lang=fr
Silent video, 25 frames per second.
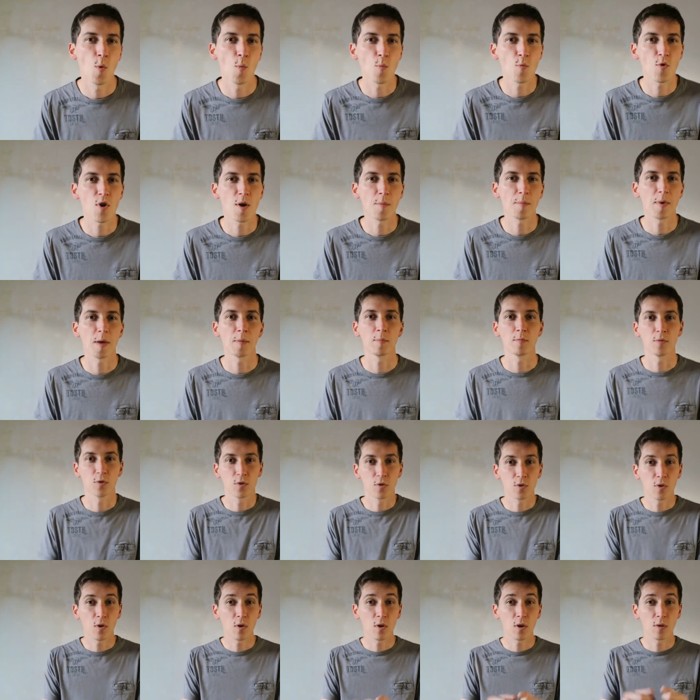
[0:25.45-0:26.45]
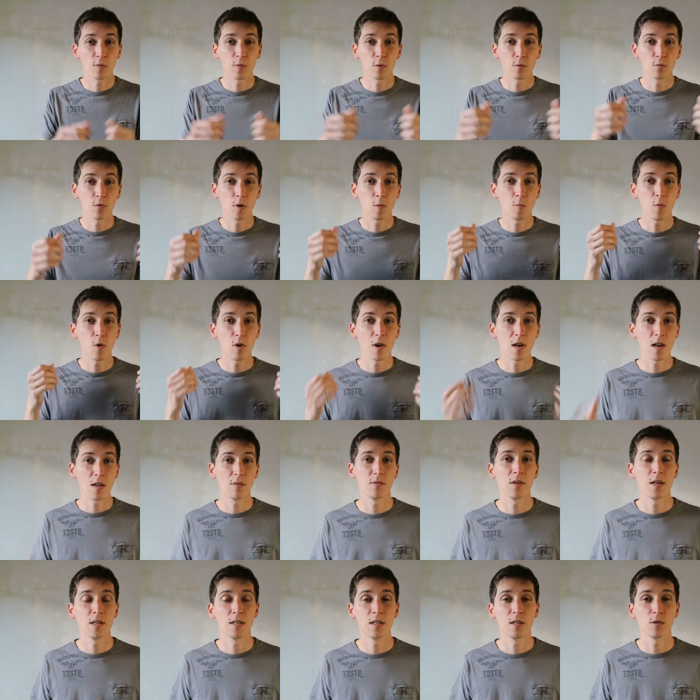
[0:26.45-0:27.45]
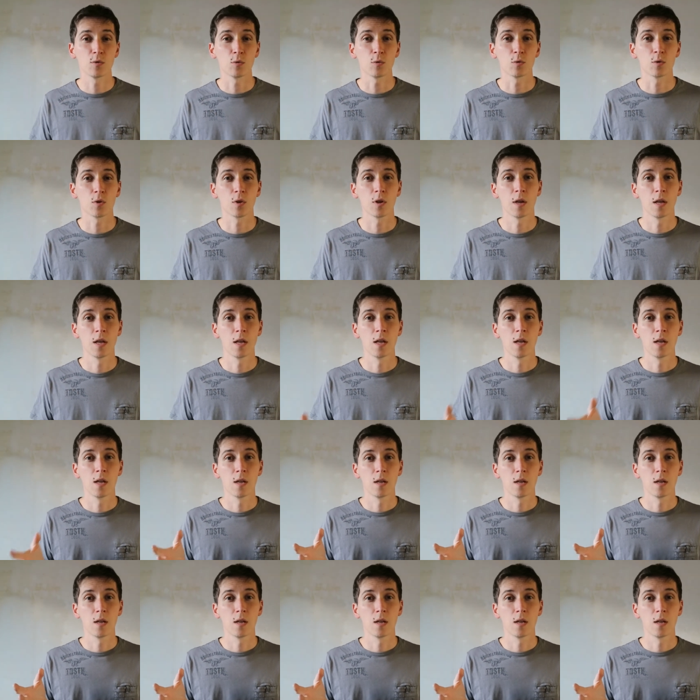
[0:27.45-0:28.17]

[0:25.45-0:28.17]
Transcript: moi-même, sans éventuellement l'aval des autres